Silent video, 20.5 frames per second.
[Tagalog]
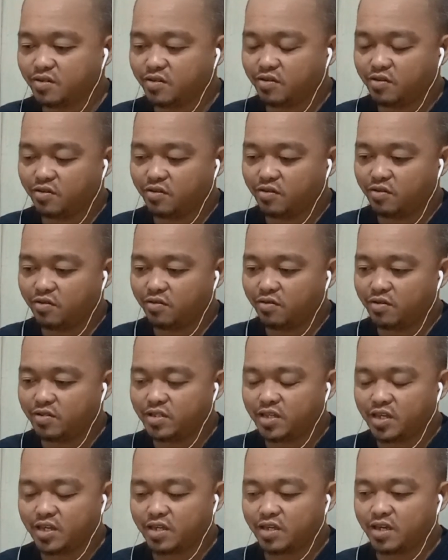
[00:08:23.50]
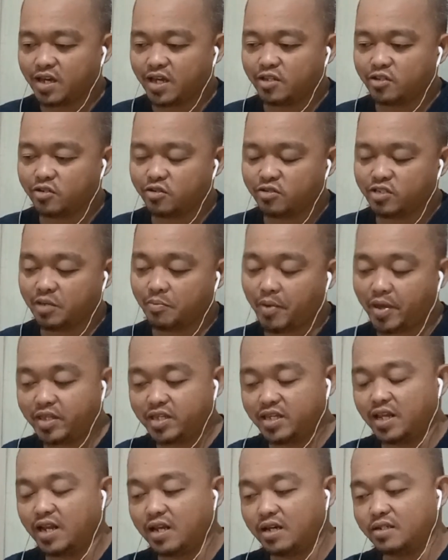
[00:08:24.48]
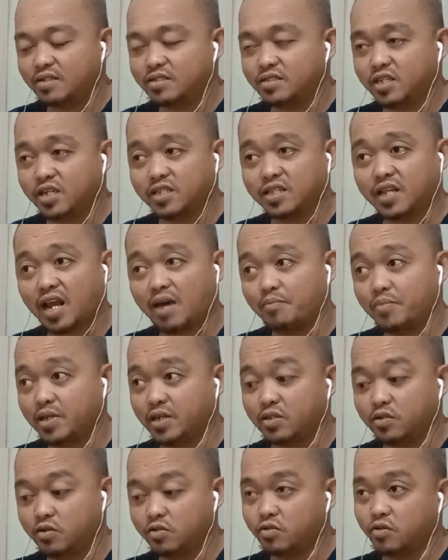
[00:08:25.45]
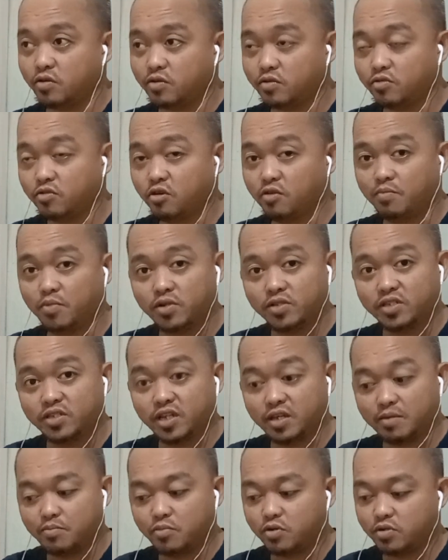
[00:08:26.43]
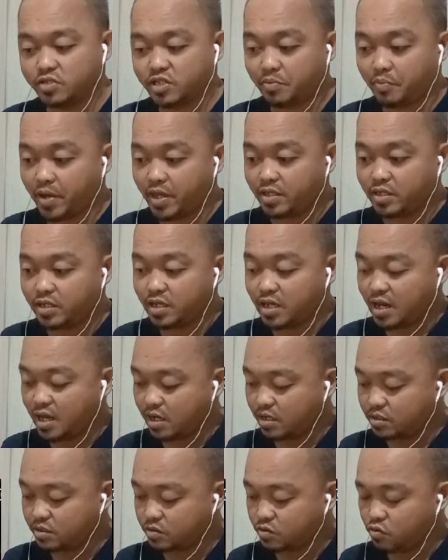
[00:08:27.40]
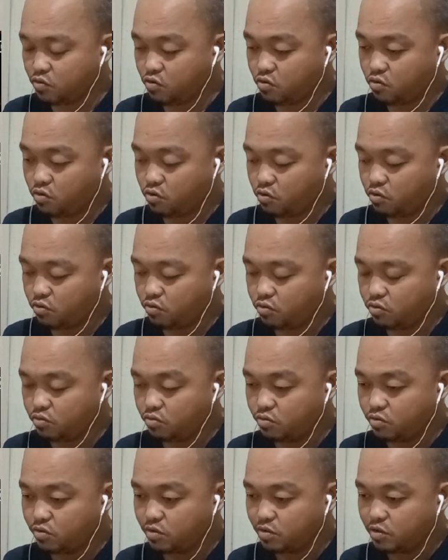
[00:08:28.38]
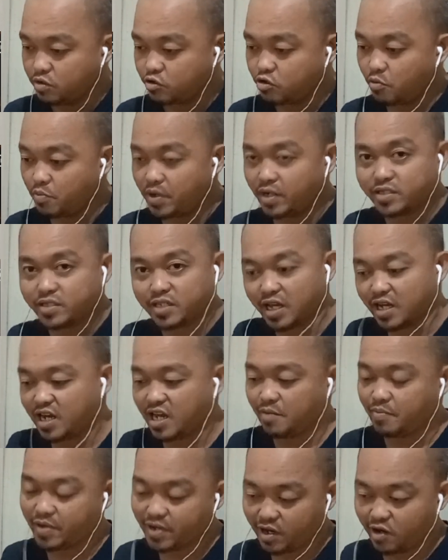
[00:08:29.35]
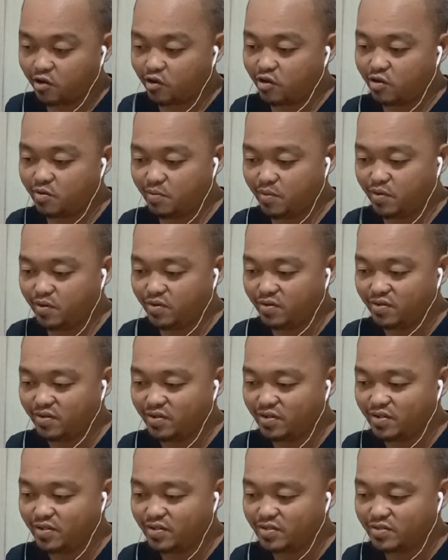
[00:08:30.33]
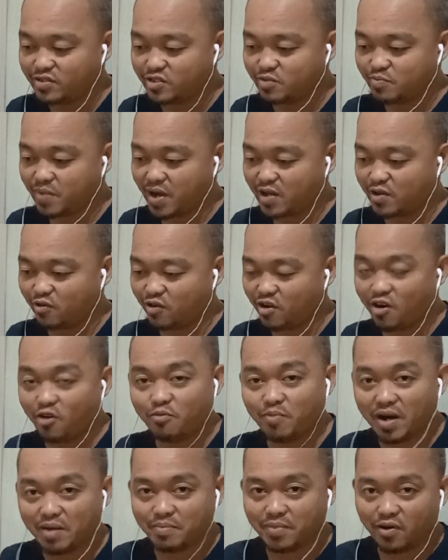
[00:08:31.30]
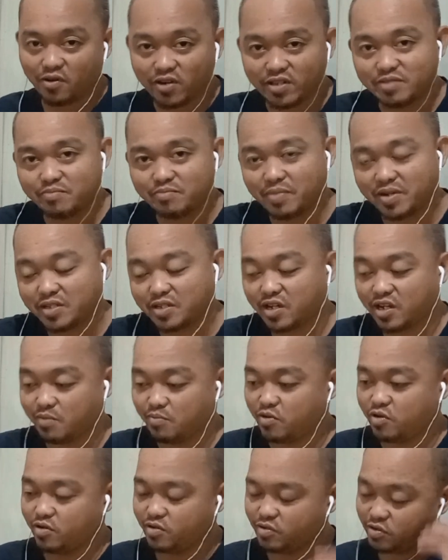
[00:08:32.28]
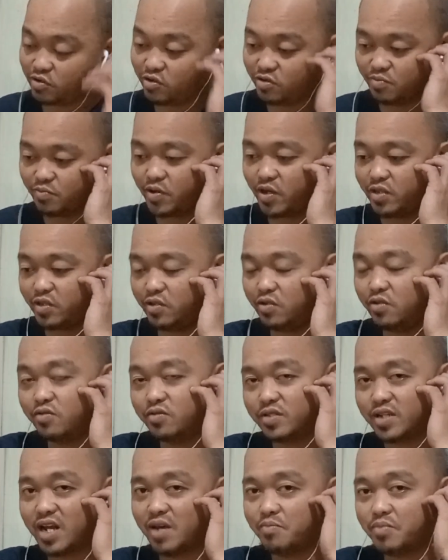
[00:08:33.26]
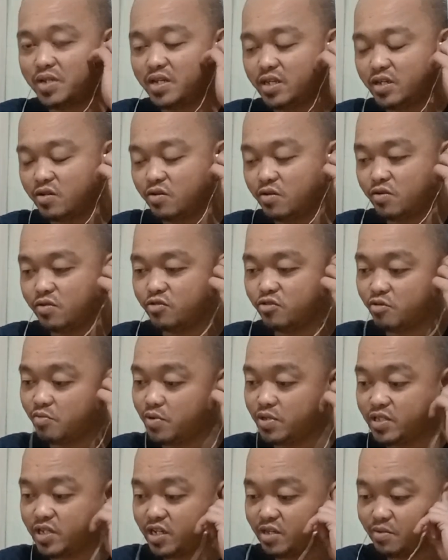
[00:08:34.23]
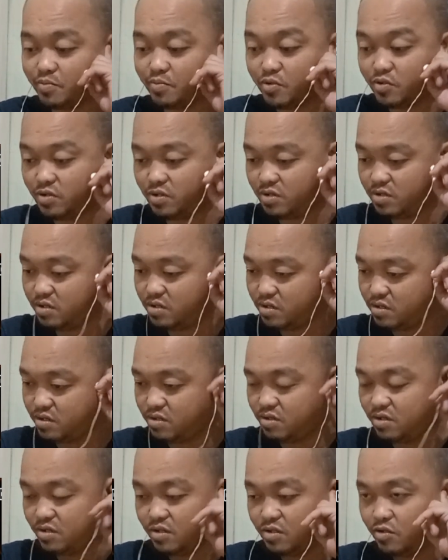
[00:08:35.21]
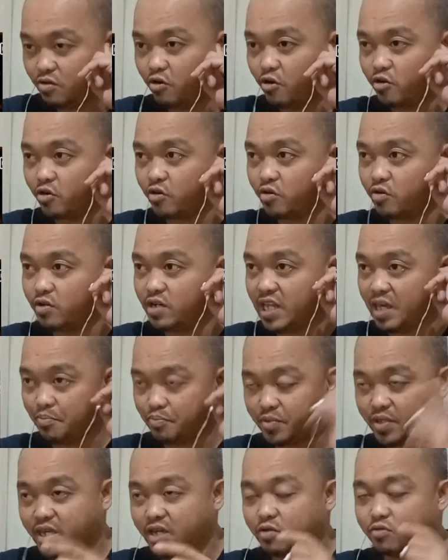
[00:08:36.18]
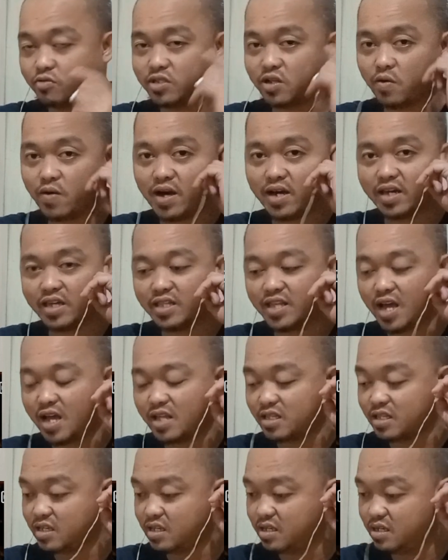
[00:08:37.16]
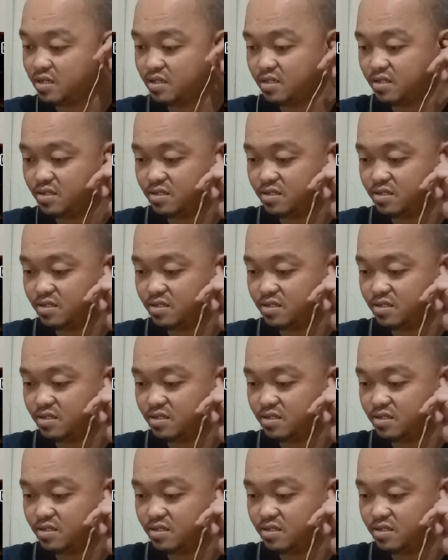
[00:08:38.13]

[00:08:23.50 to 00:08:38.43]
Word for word: So, hindi, ano yun, depende na lang, hindi traveling yun or double dribble. Depende na lang kung sobrang tagal pag ano mo, bago ka humakbang ulit mag-dribble. Yun, pwede yun, traveling or double dribble. Or lifting kung tawagin dati.